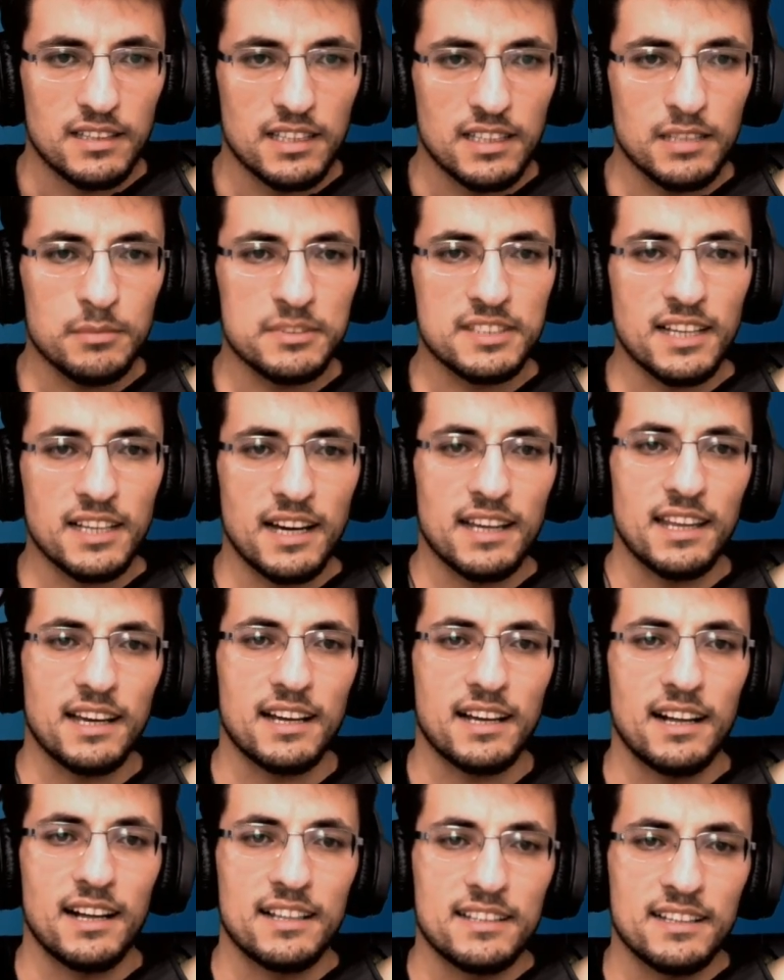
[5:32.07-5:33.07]
20
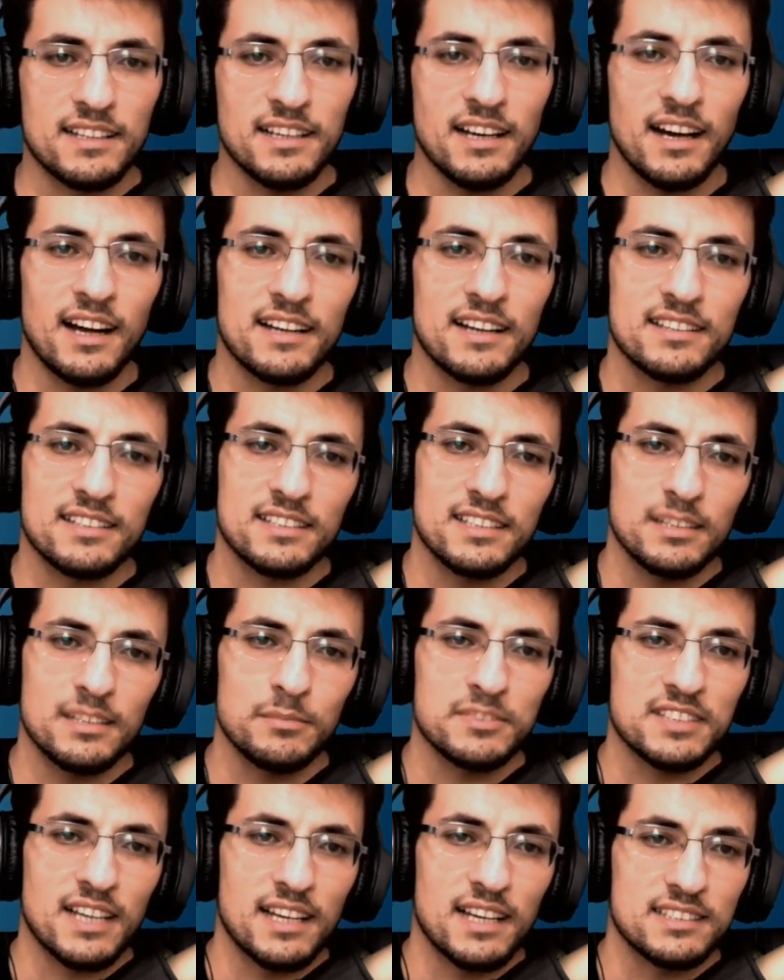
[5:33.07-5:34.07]
saniye kaldı. Artık
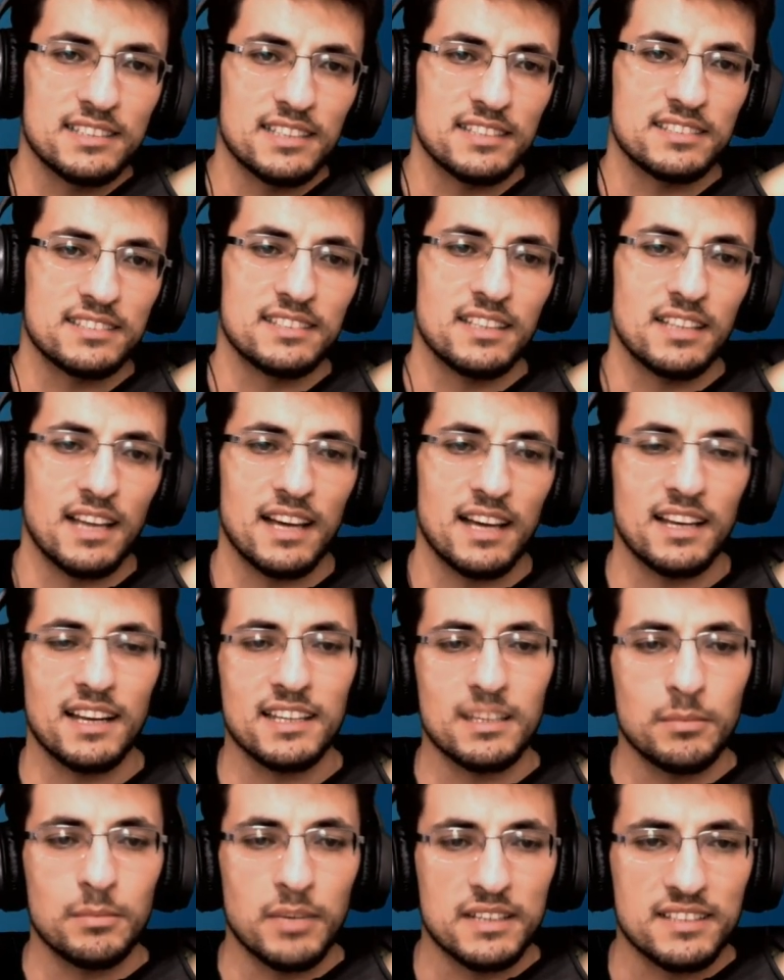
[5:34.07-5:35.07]
20 saniye içerisinde de
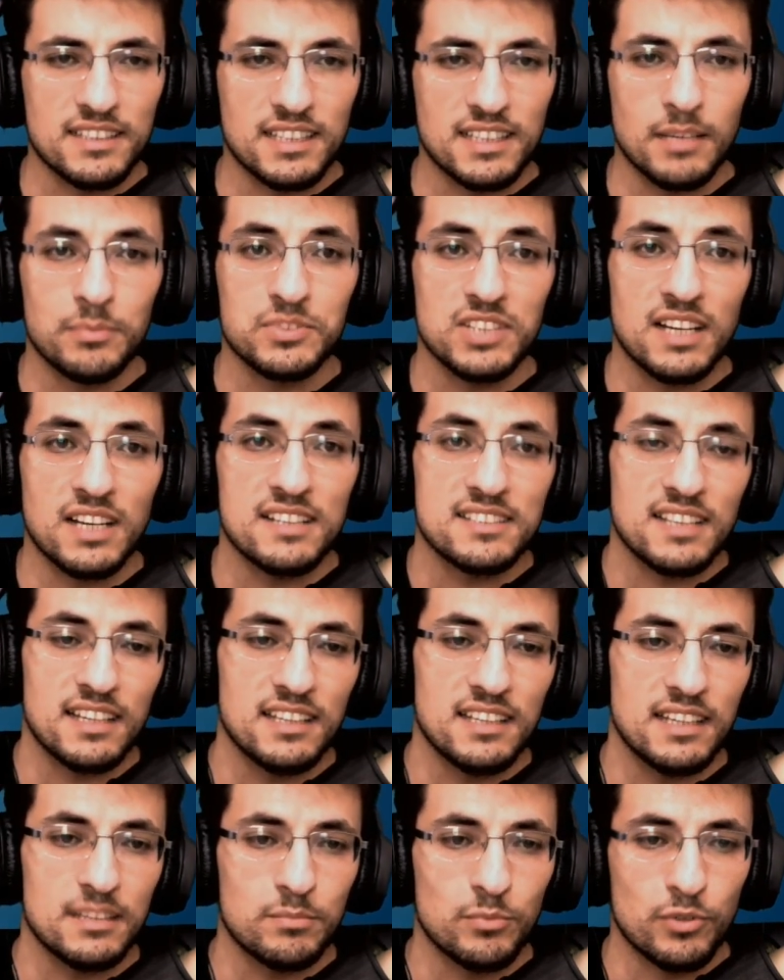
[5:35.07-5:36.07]
herhangi bir atak yapacağını
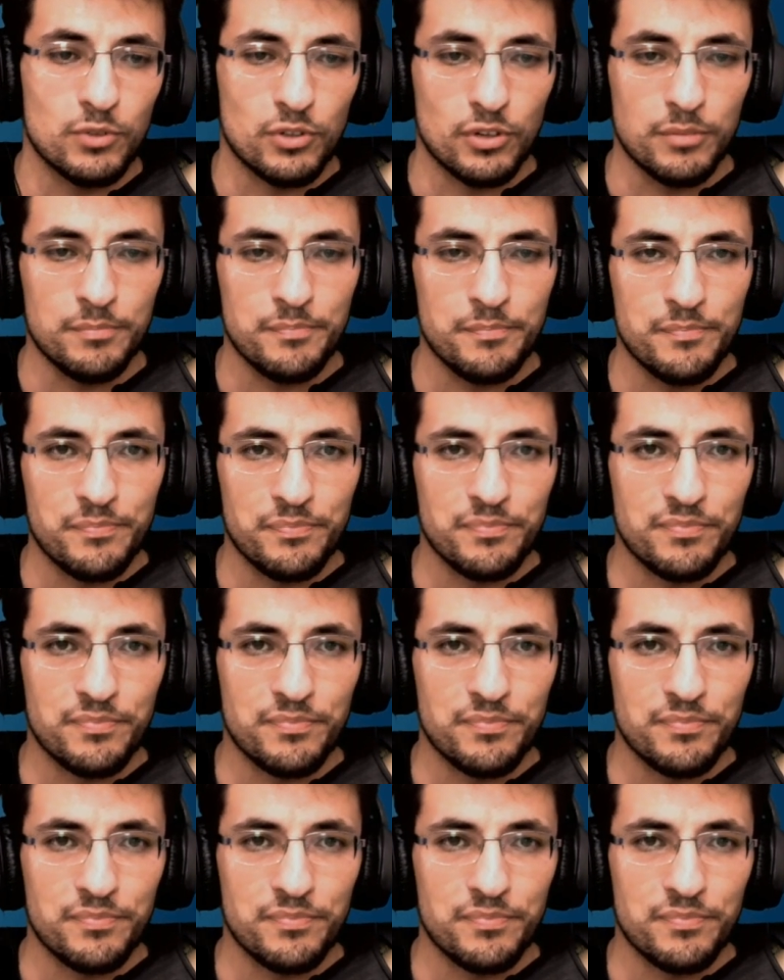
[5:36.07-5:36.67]
zannetmiyorum.